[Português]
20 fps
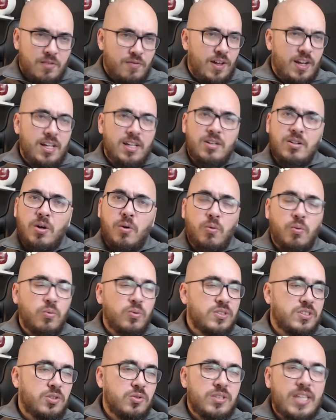Falando
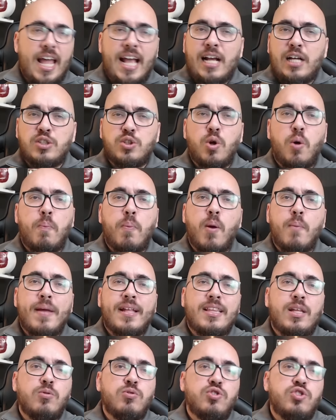alguns que o Textor
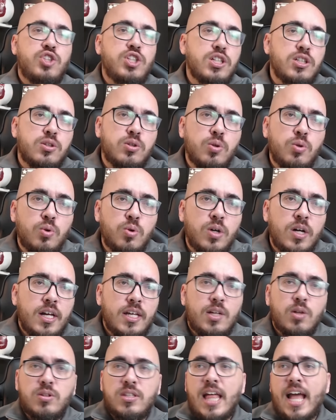prometeu título,
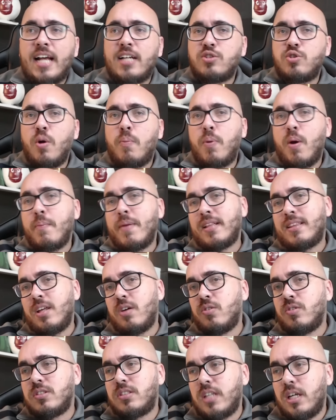que o Textor prometeu
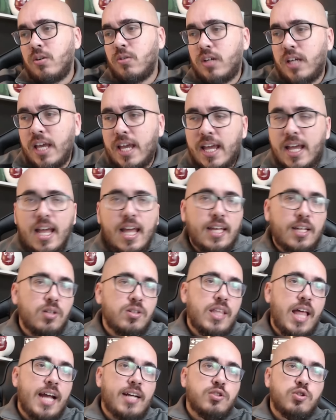não sei o que, que o
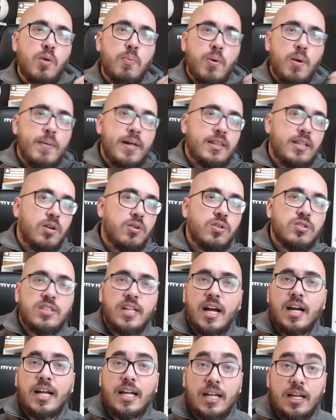Textor prometeu não sei
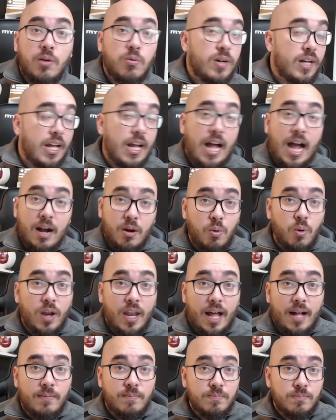a, a
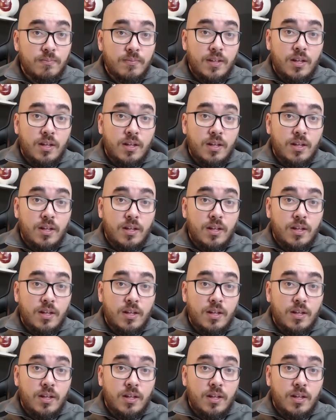colar.